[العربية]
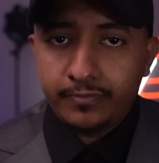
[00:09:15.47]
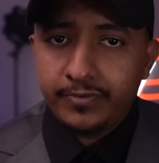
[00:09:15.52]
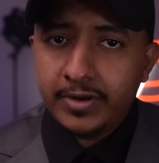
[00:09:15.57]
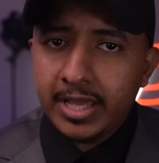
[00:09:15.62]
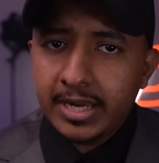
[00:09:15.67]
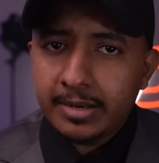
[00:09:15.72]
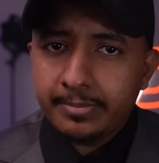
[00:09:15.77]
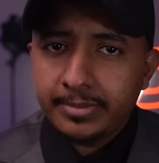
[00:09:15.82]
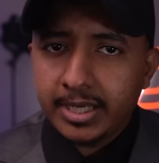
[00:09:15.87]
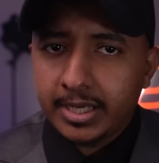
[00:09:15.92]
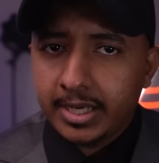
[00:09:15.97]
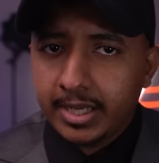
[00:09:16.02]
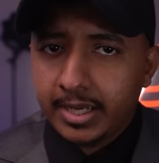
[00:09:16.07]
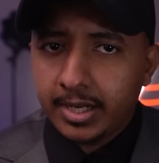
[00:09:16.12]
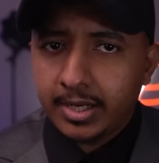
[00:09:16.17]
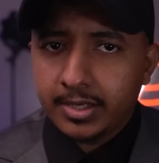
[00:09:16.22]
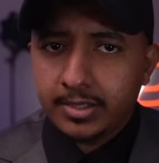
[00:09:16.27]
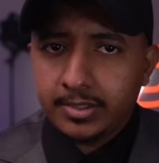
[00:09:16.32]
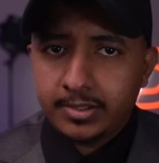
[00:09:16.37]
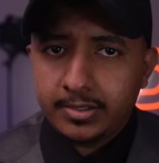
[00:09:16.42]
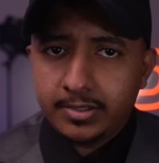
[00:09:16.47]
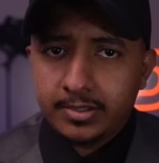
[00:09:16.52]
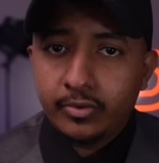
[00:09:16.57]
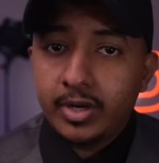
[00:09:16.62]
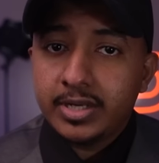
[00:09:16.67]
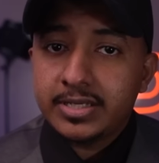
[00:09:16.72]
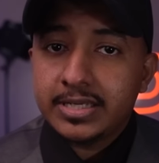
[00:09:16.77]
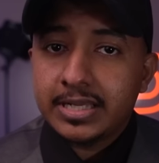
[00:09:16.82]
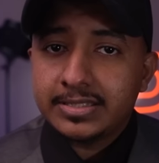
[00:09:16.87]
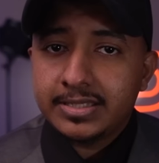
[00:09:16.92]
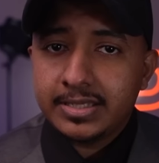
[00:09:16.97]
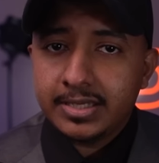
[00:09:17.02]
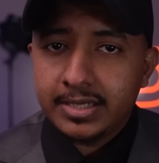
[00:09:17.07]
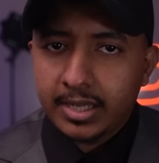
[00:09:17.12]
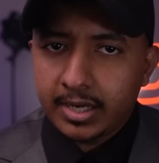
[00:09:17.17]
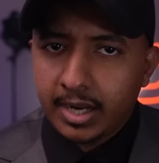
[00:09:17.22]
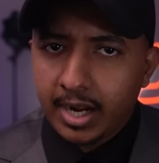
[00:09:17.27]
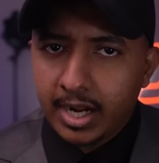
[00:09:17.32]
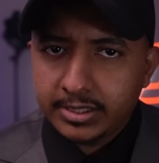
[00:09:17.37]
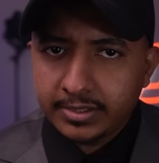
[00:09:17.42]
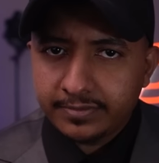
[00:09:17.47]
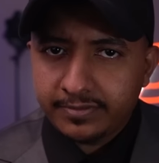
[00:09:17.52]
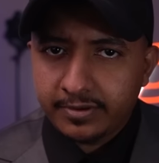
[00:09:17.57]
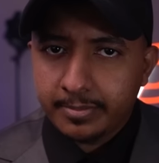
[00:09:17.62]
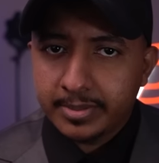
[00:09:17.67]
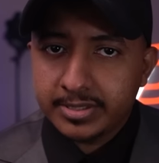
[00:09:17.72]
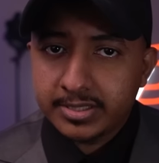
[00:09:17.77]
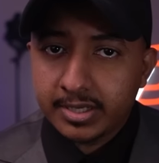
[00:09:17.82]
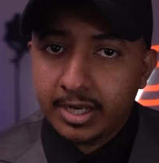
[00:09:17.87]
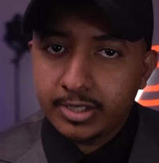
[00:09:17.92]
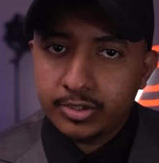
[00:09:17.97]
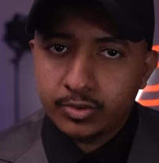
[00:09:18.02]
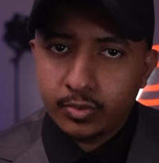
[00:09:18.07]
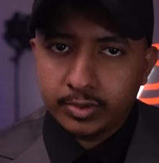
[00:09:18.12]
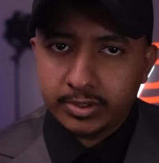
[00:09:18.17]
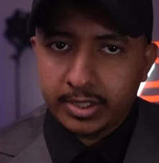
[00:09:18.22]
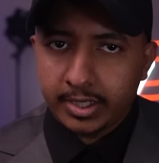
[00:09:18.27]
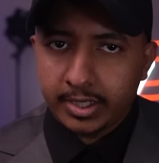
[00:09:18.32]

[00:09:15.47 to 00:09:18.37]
وفي ليله من الليالي كنا جالسين كالعاده في المزرعه جوه